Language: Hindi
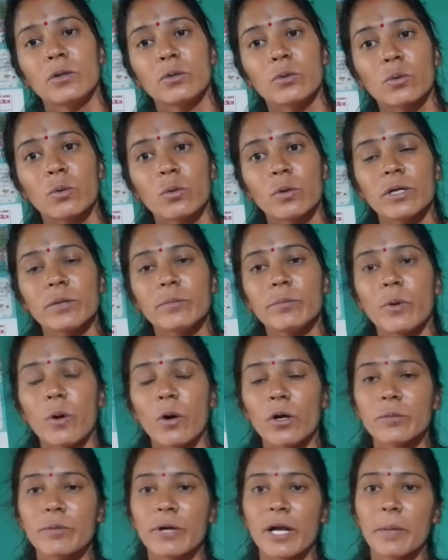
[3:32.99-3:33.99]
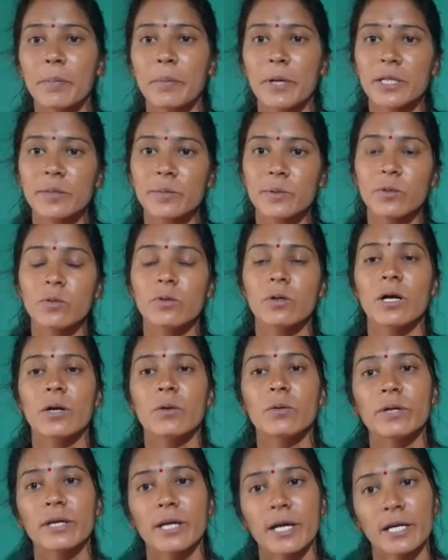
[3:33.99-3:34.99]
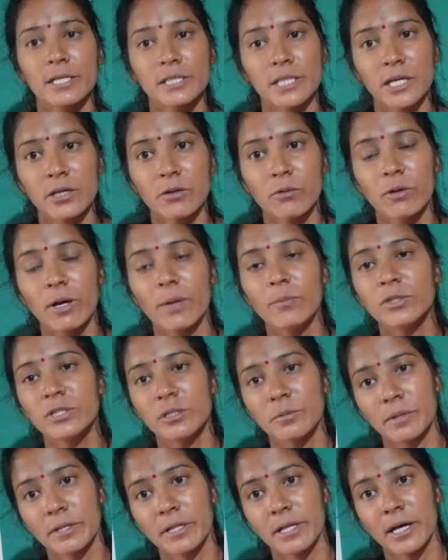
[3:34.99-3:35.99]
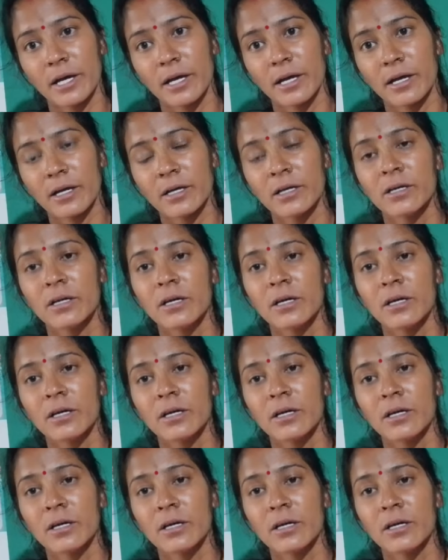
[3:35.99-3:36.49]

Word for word: तो कोई बहुत बड़ा पद पे होगा कोई कैसा ही होगा मुझे पता है